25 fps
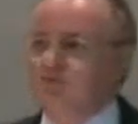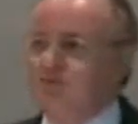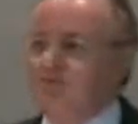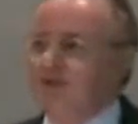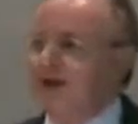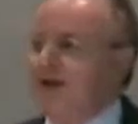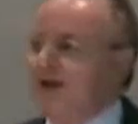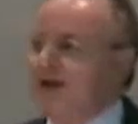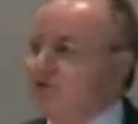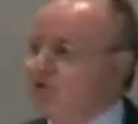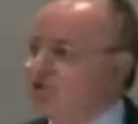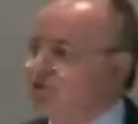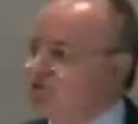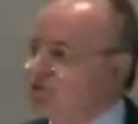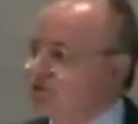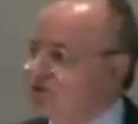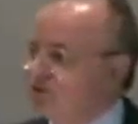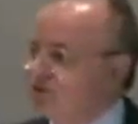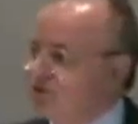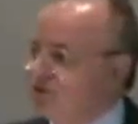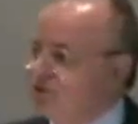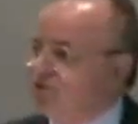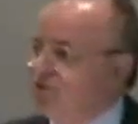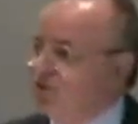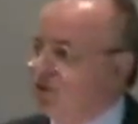portato un
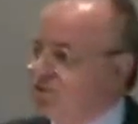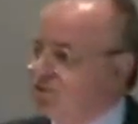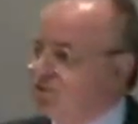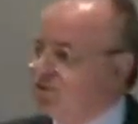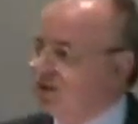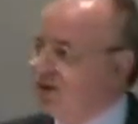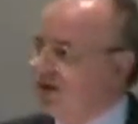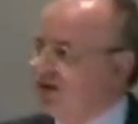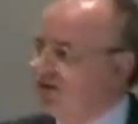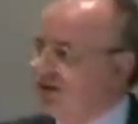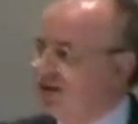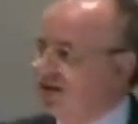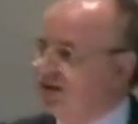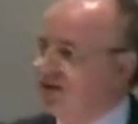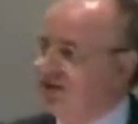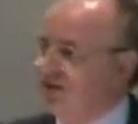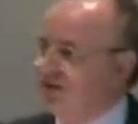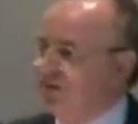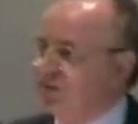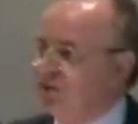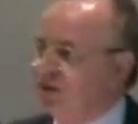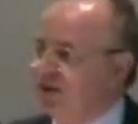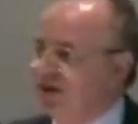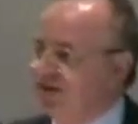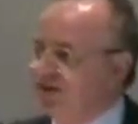bilancio in cui risultava
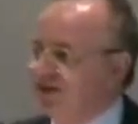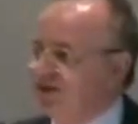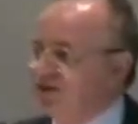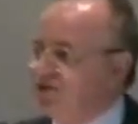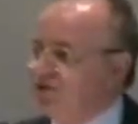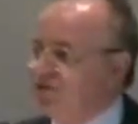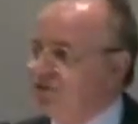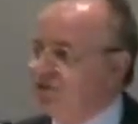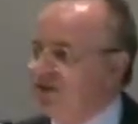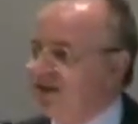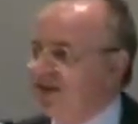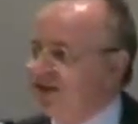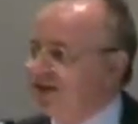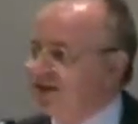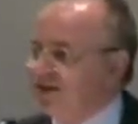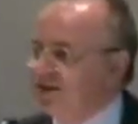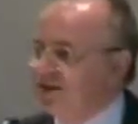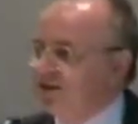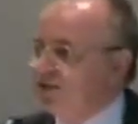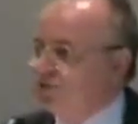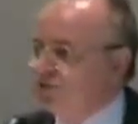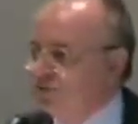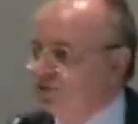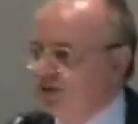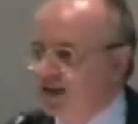che disponeva di 5
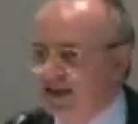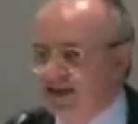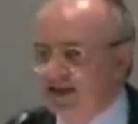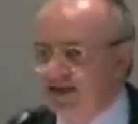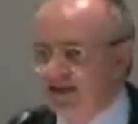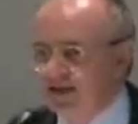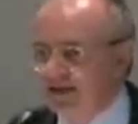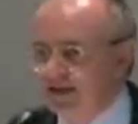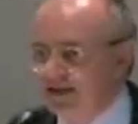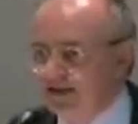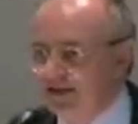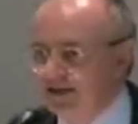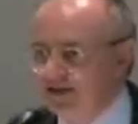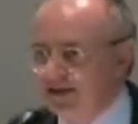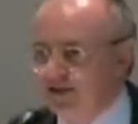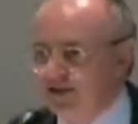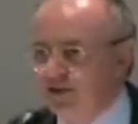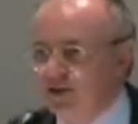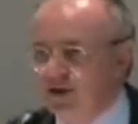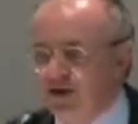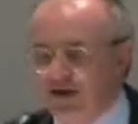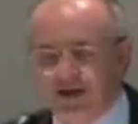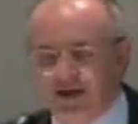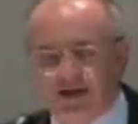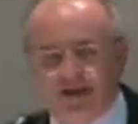miliardi in contanti,
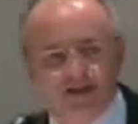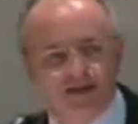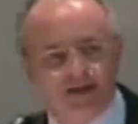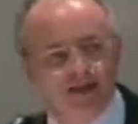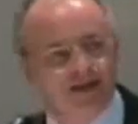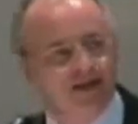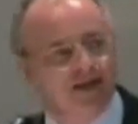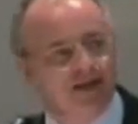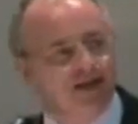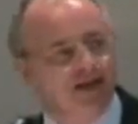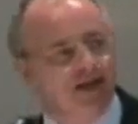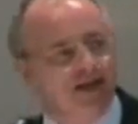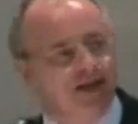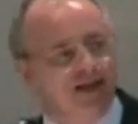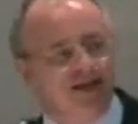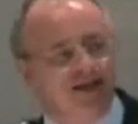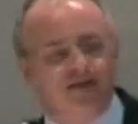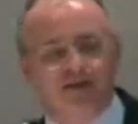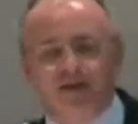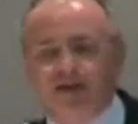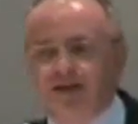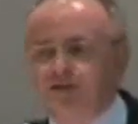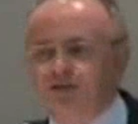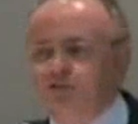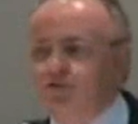di dollari,
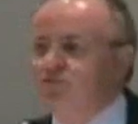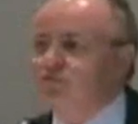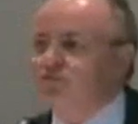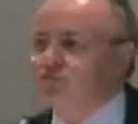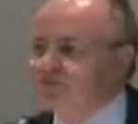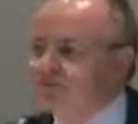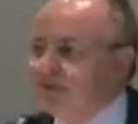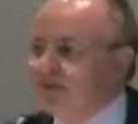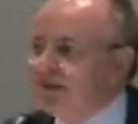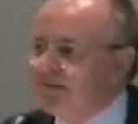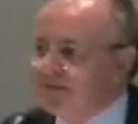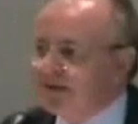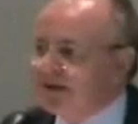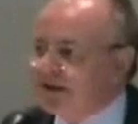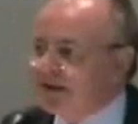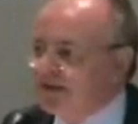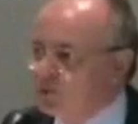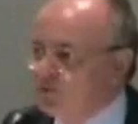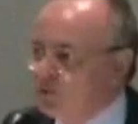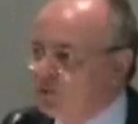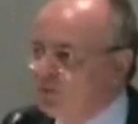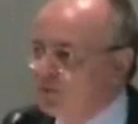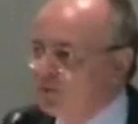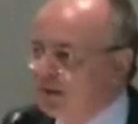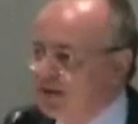gli avrei chiesto scusi, ma è
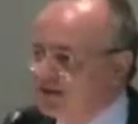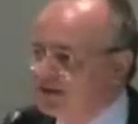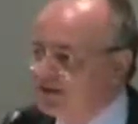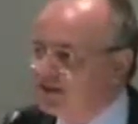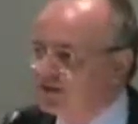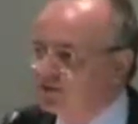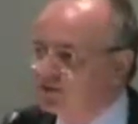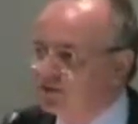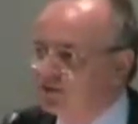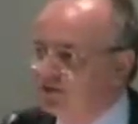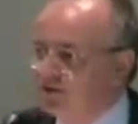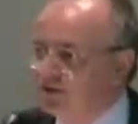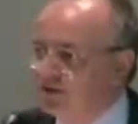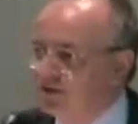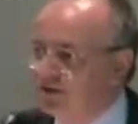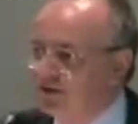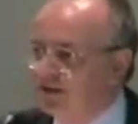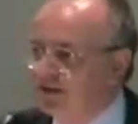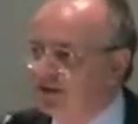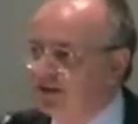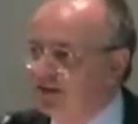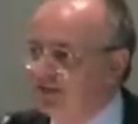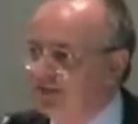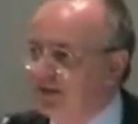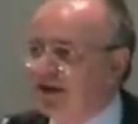perché vuole un prestito?
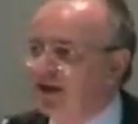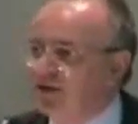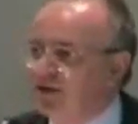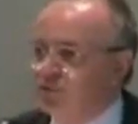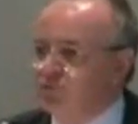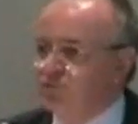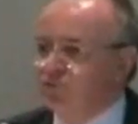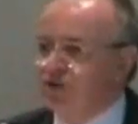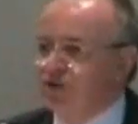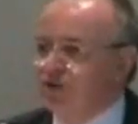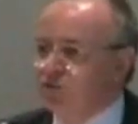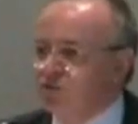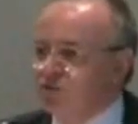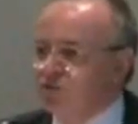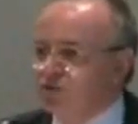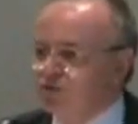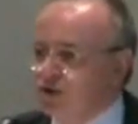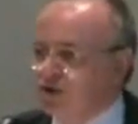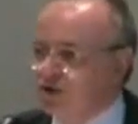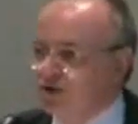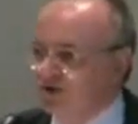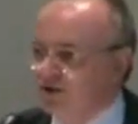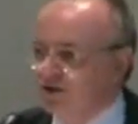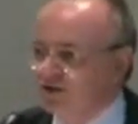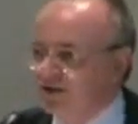Perché non usa i
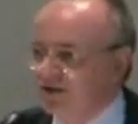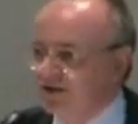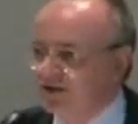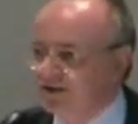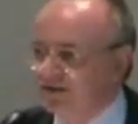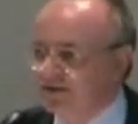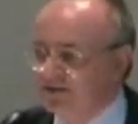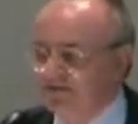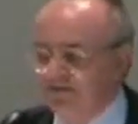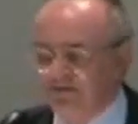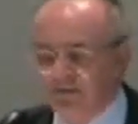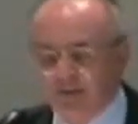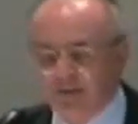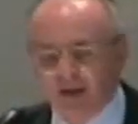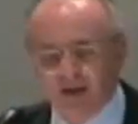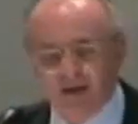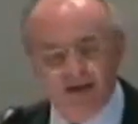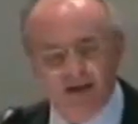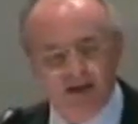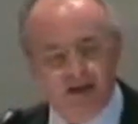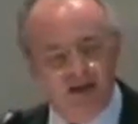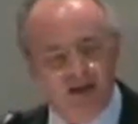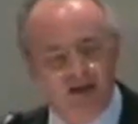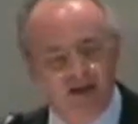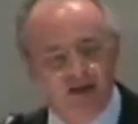suoi soldi?
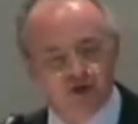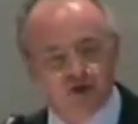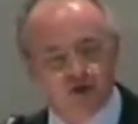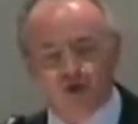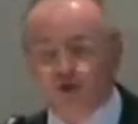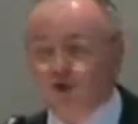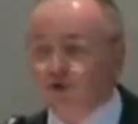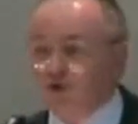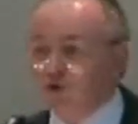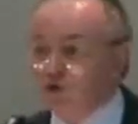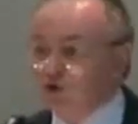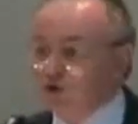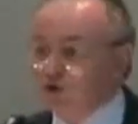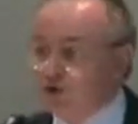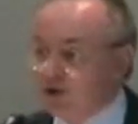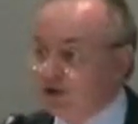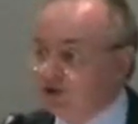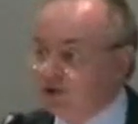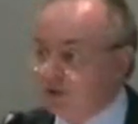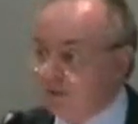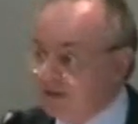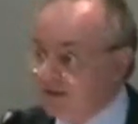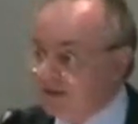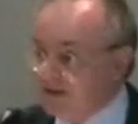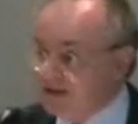Sono
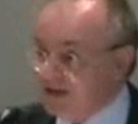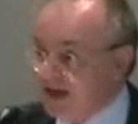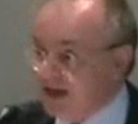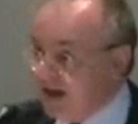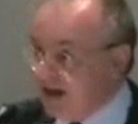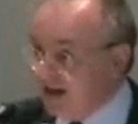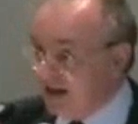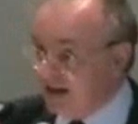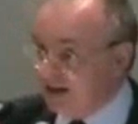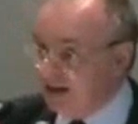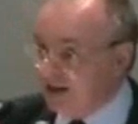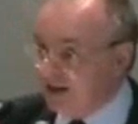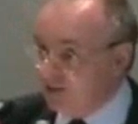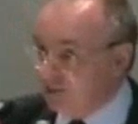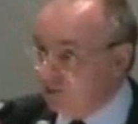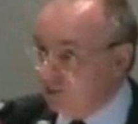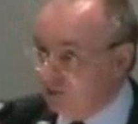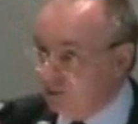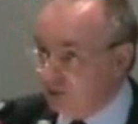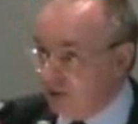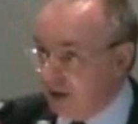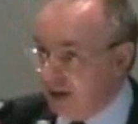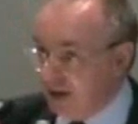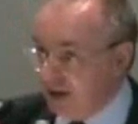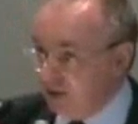costretto a
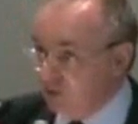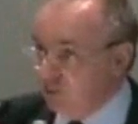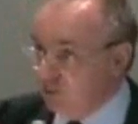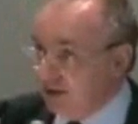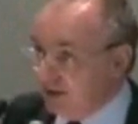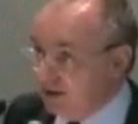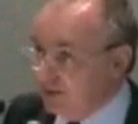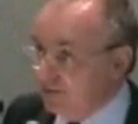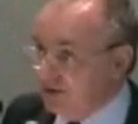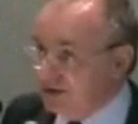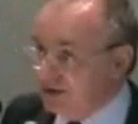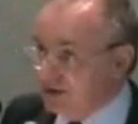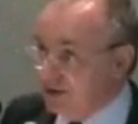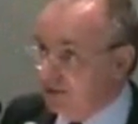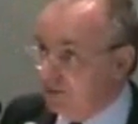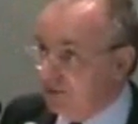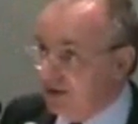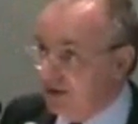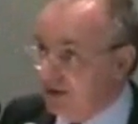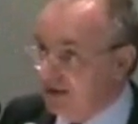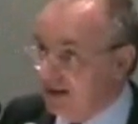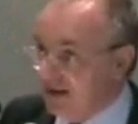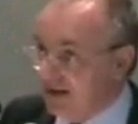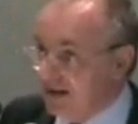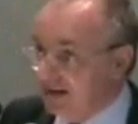pensare ad una di
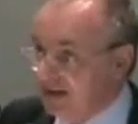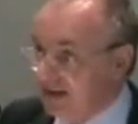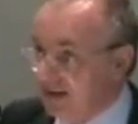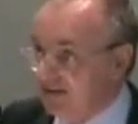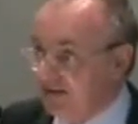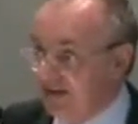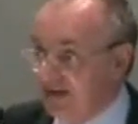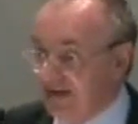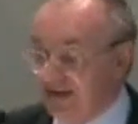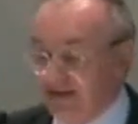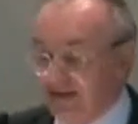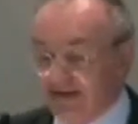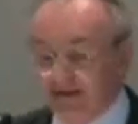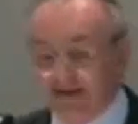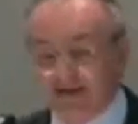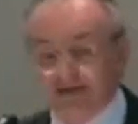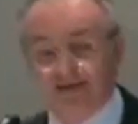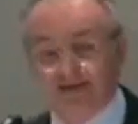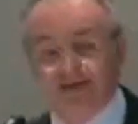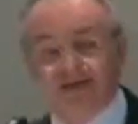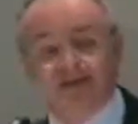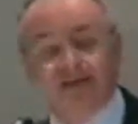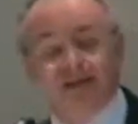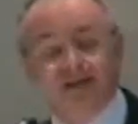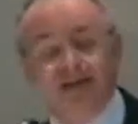queste due alternative.
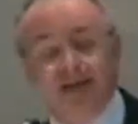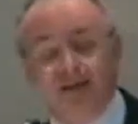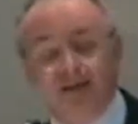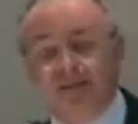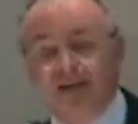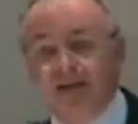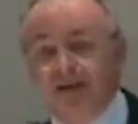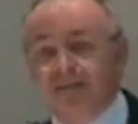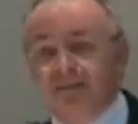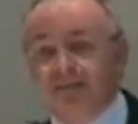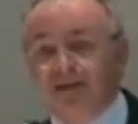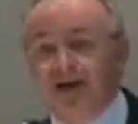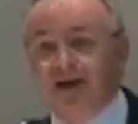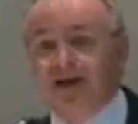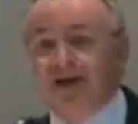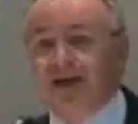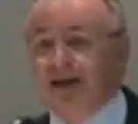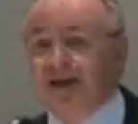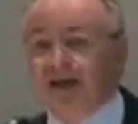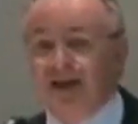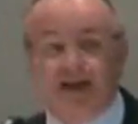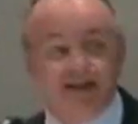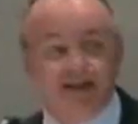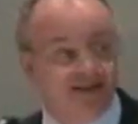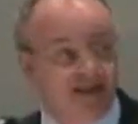La
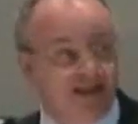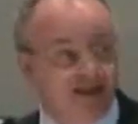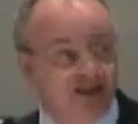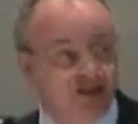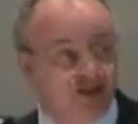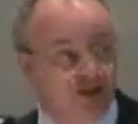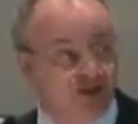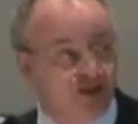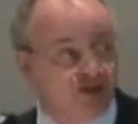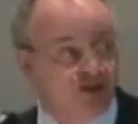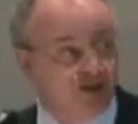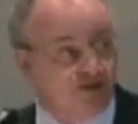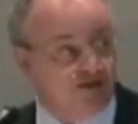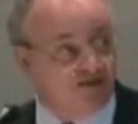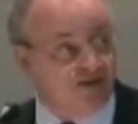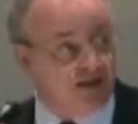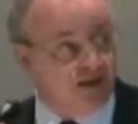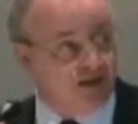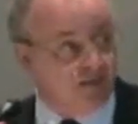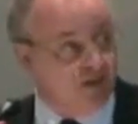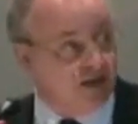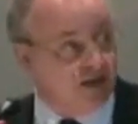prima è che lei si accinge a